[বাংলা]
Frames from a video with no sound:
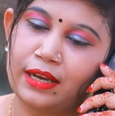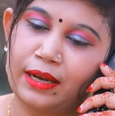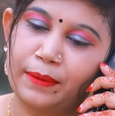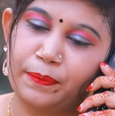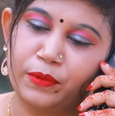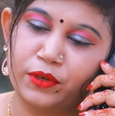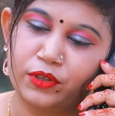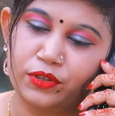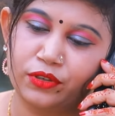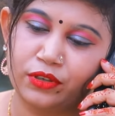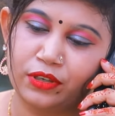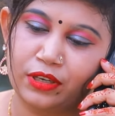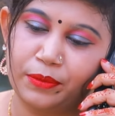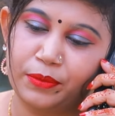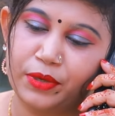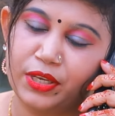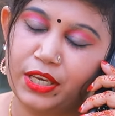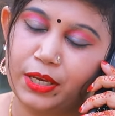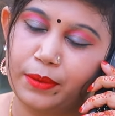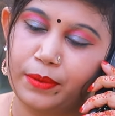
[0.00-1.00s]
আপনার সঙ্গে
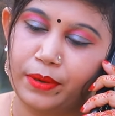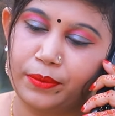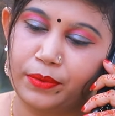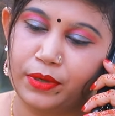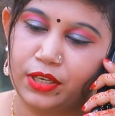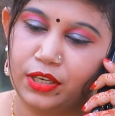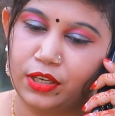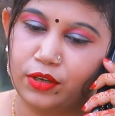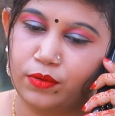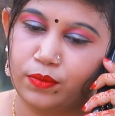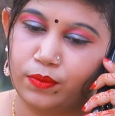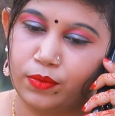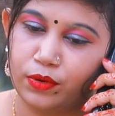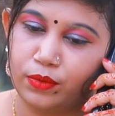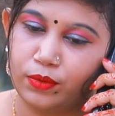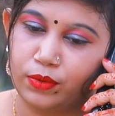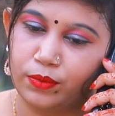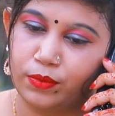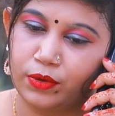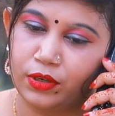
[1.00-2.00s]
আমি কিভাবে কি
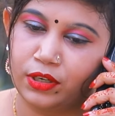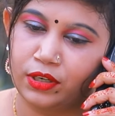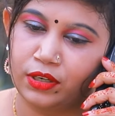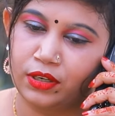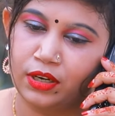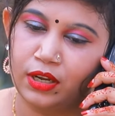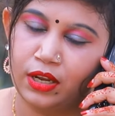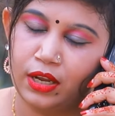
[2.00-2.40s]
বলবো বলেন